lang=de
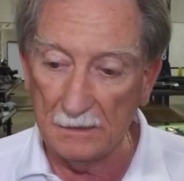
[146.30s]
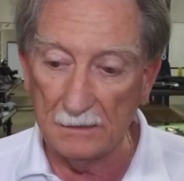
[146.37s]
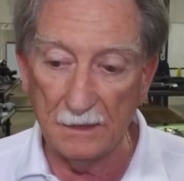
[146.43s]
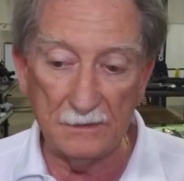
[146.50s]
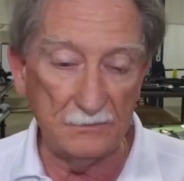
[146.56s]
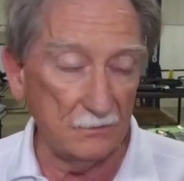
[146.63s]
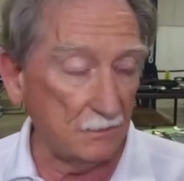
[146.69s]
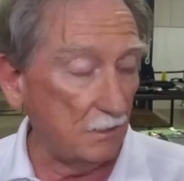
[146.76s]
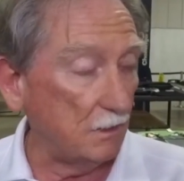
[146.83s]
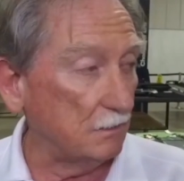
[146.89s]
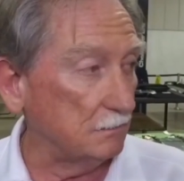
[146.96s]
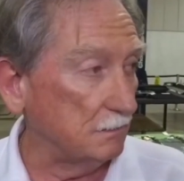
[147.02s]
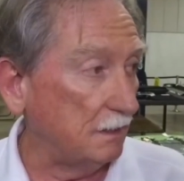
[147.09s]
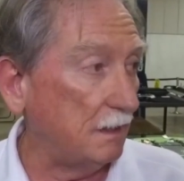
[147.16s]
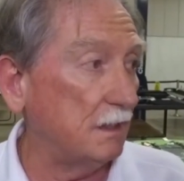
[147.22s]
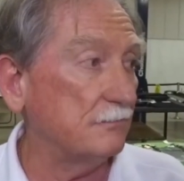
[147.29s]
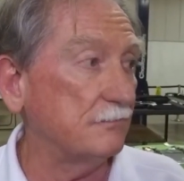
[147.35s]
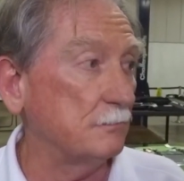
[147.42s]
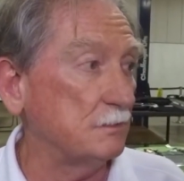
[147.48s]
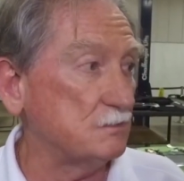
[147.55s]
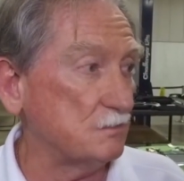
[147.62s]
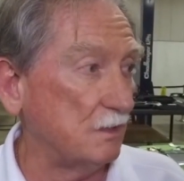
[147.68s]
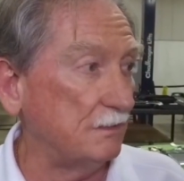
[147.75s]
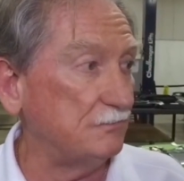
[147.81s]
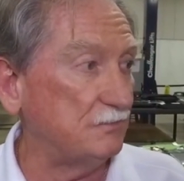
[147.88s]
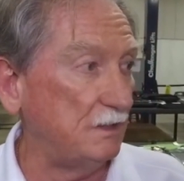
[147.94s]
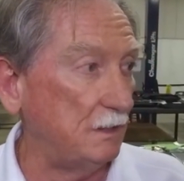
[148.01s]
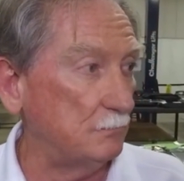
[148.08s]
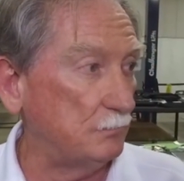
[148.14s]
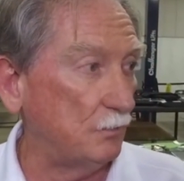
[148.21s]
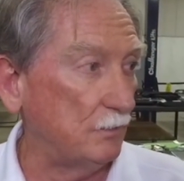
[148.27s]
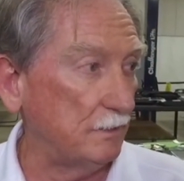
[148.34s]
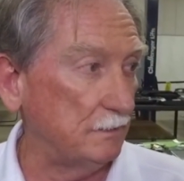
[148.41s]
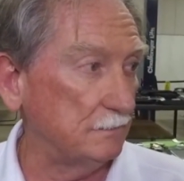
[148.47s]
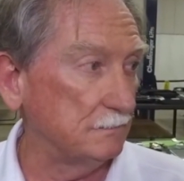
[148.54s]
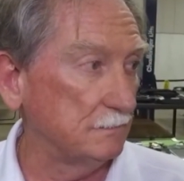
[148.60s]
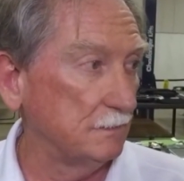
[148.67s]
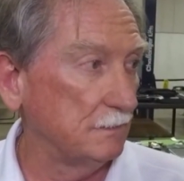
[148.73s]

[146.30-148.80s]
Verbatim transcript: I like the car a lot from a drive standpoint.